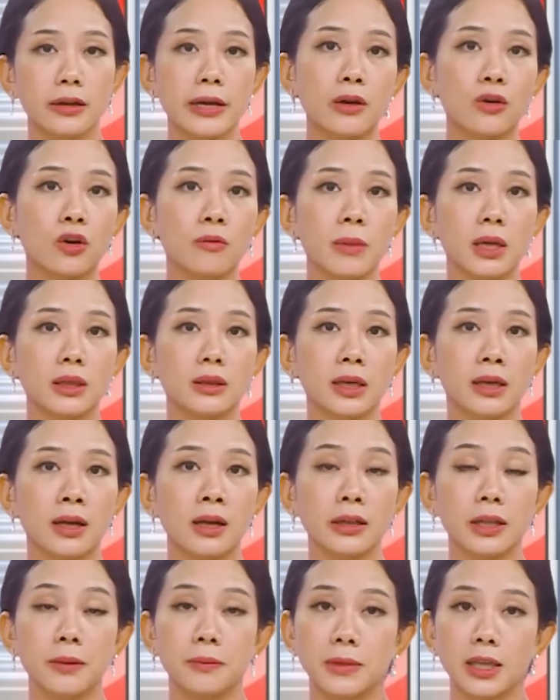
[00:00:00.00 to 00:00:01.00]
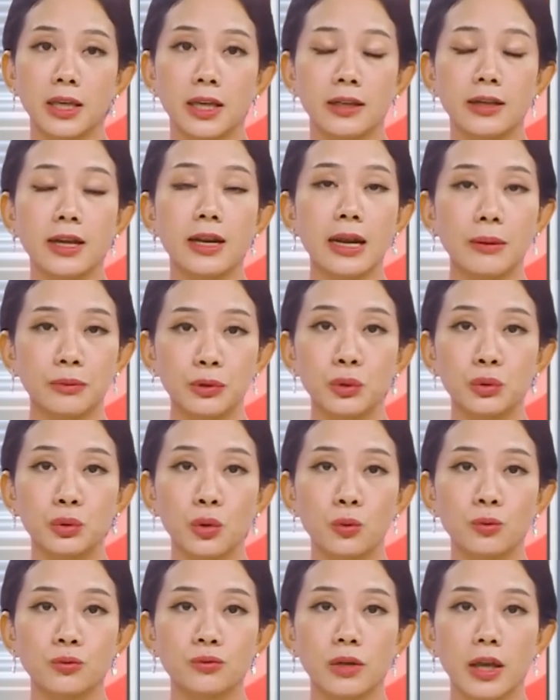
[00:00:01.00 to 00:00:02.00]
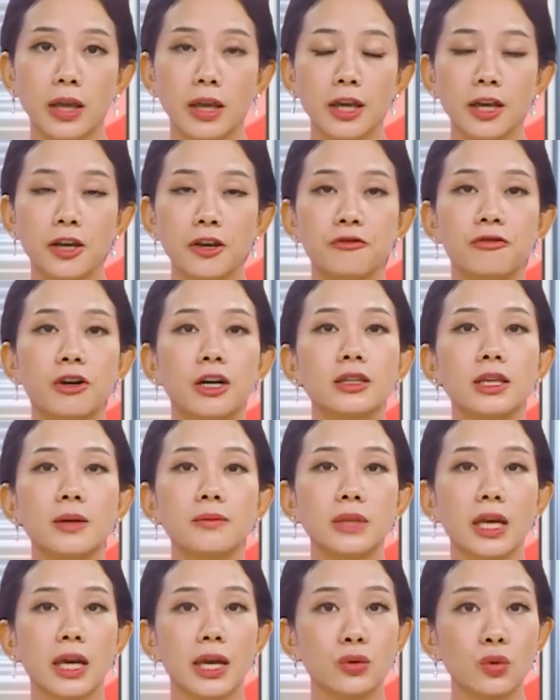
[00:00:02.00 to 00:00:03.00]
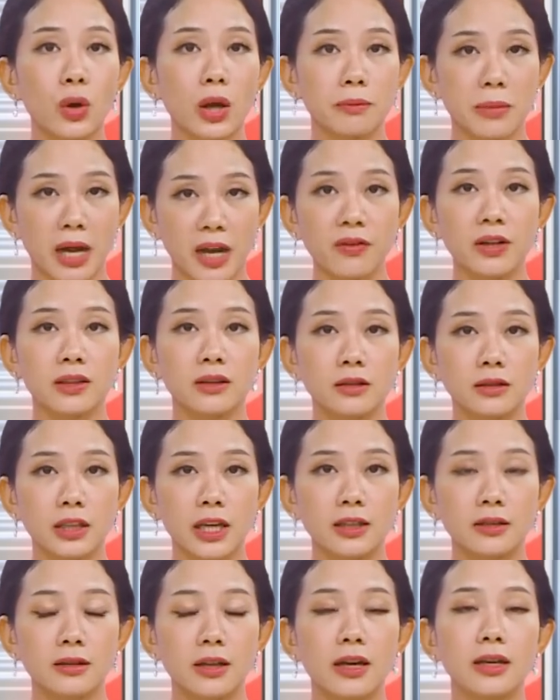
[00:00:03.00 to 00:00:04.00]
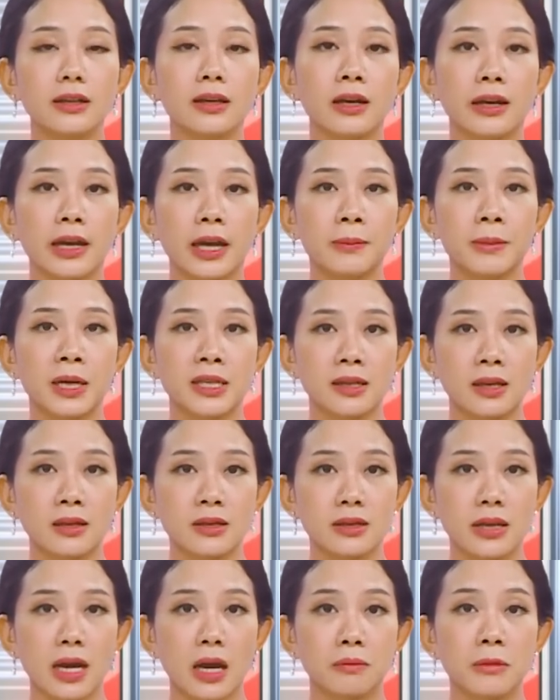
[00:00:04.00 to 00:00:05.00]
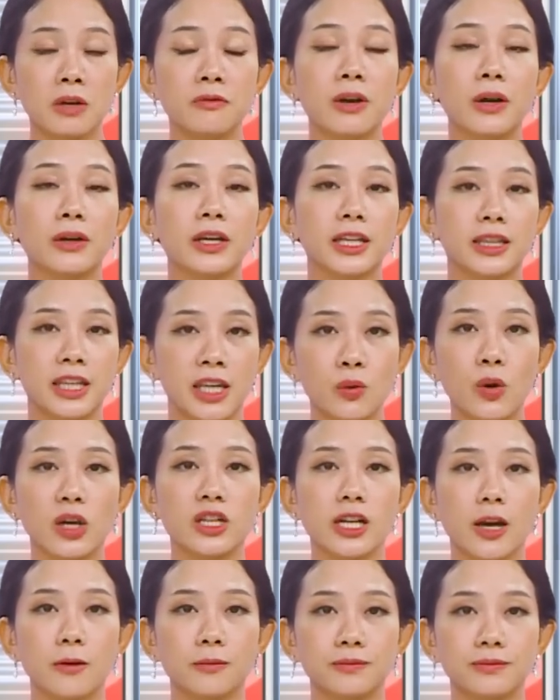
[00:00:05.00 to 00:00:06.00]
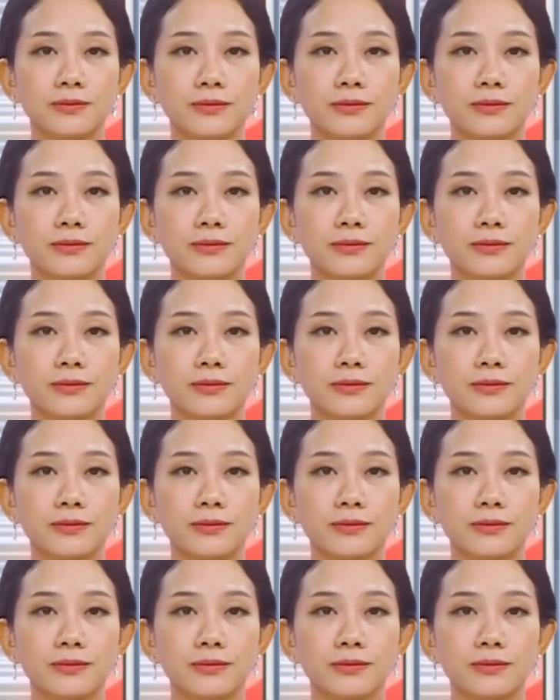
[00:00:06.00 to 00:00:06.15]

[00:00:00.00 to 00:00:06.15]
đã có mặt tại các điểm thi để làm thủ tục. Với tâm thế thoải mái và tự tin, các em đã sẵn sàng bước vào kỳ thi quan trọng.